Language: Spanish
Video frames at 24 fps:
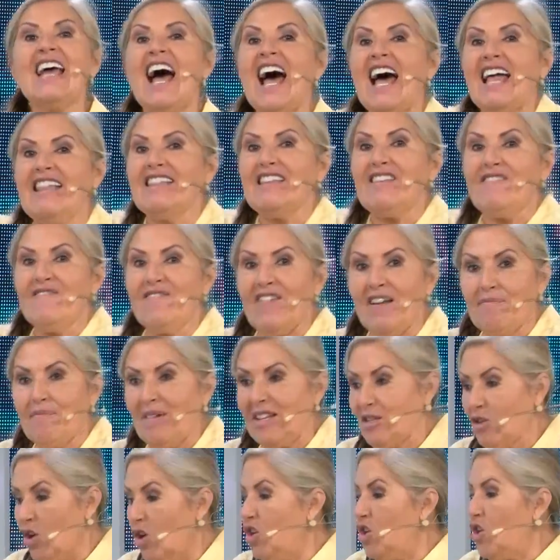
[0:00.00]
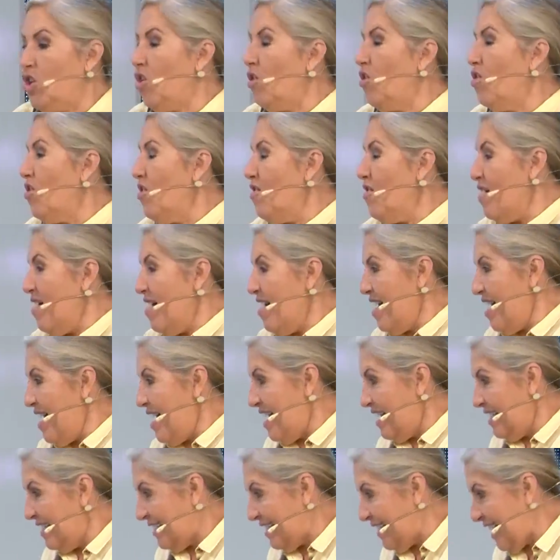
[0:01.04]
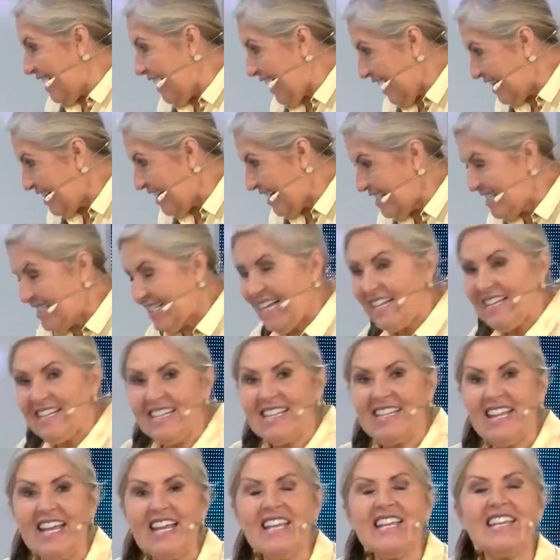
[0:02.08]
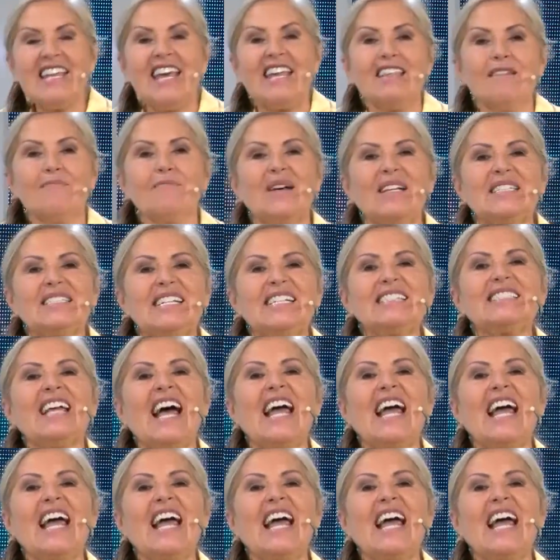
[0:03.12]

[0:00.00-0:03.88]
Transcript: antiinflamatorio, cicatrizante y además es